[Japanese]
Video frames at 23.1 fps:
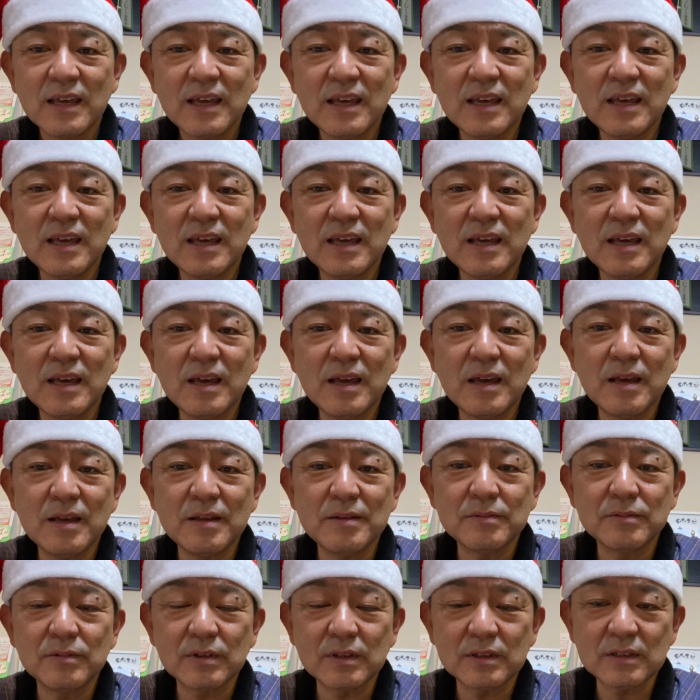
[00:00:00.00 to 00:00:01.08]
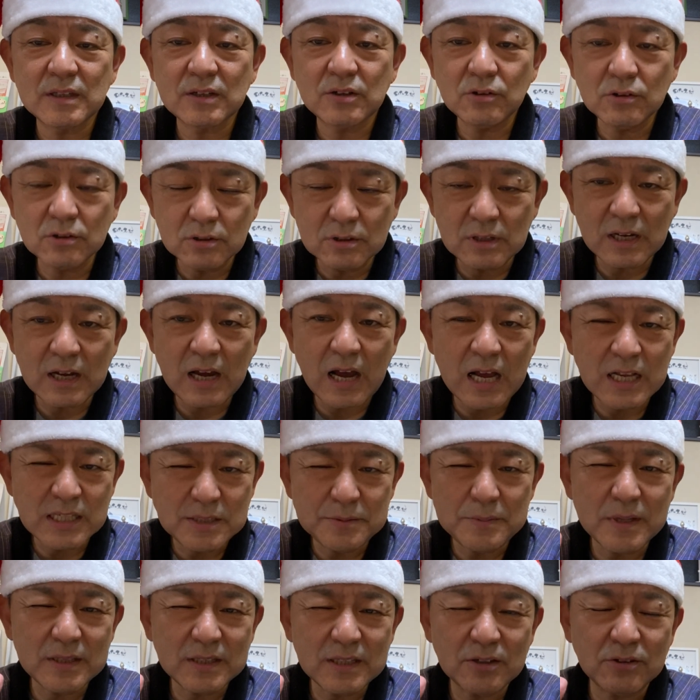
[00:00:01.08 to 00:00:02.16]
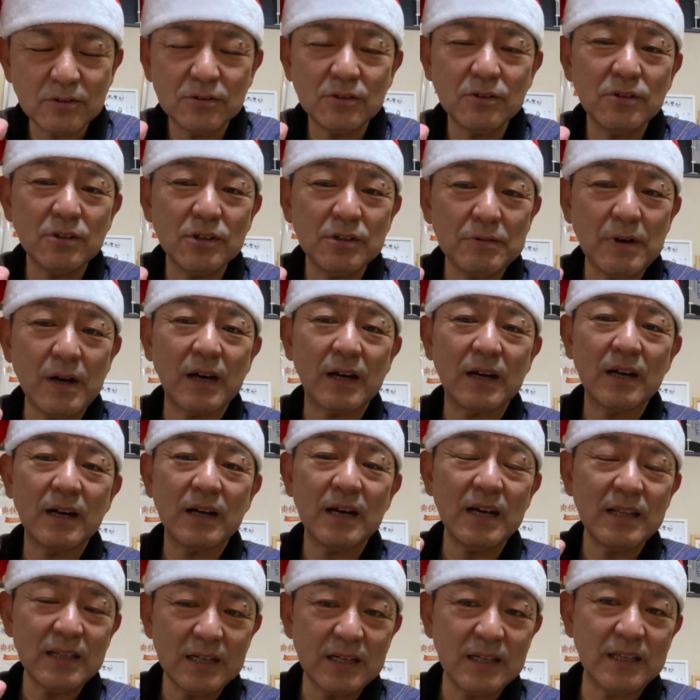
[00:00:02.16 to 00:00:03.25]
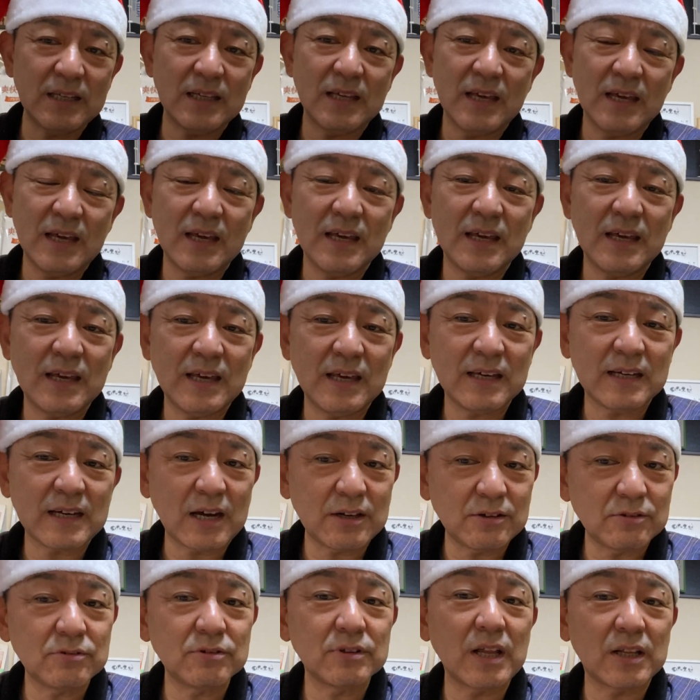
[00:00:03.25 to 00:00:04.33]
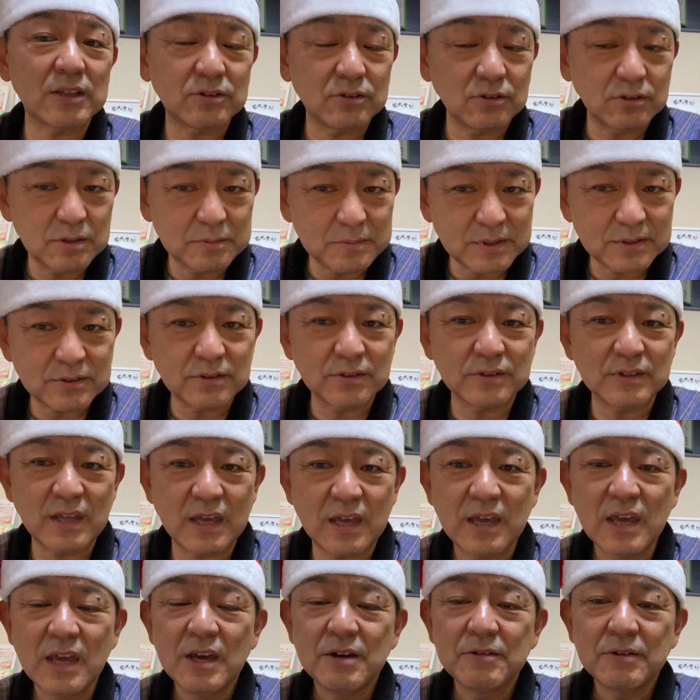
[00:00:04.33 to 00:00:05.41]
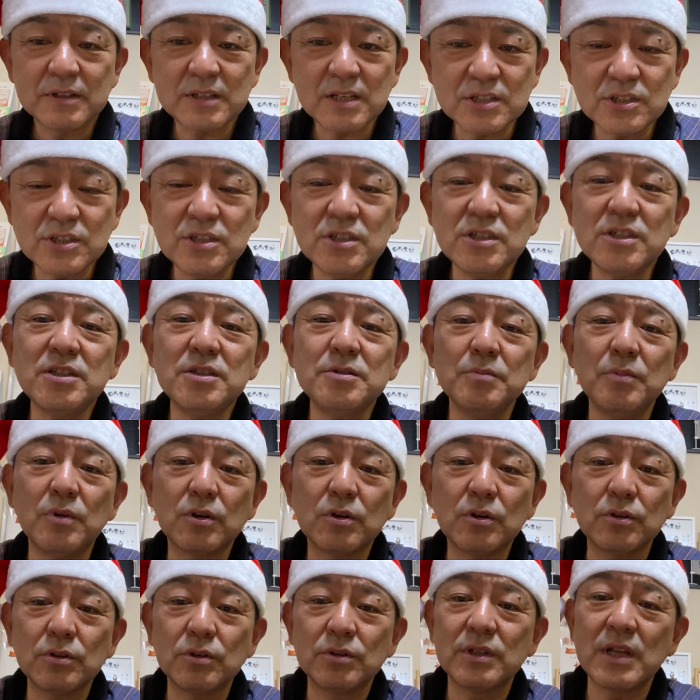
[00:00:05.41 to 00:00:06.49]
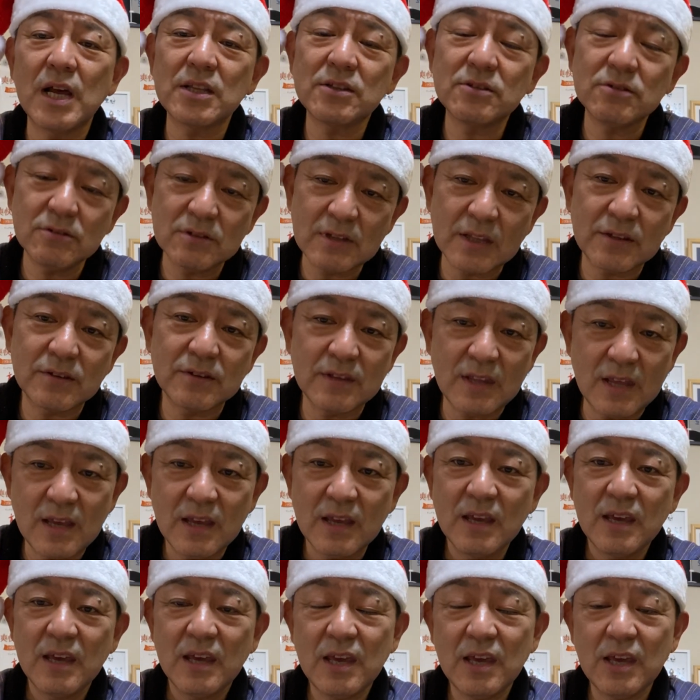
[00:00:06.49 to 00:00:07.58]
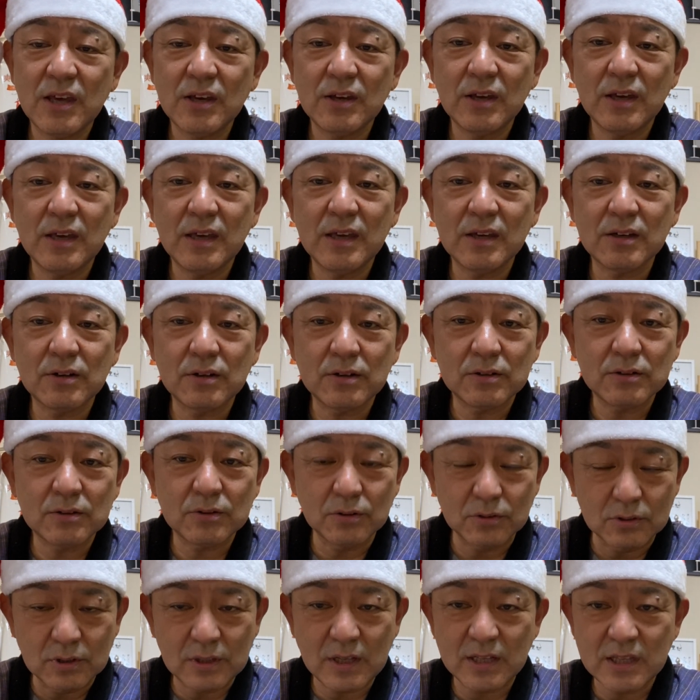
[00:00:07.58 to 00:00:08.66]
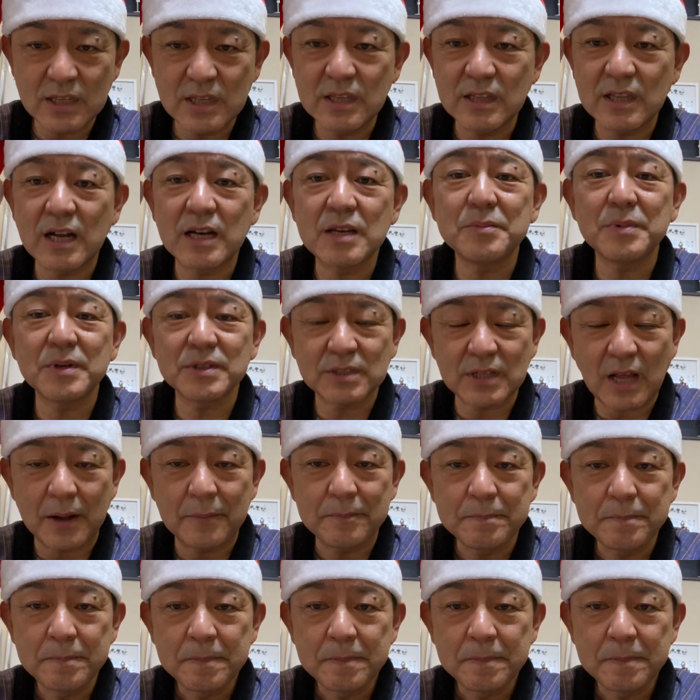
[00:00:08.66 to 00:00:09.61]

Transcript: えー、コロナが始まった頃よりはかなり、えー、軽くなっておりますので、私自身もこの夏ですね、えー、コロナになりました。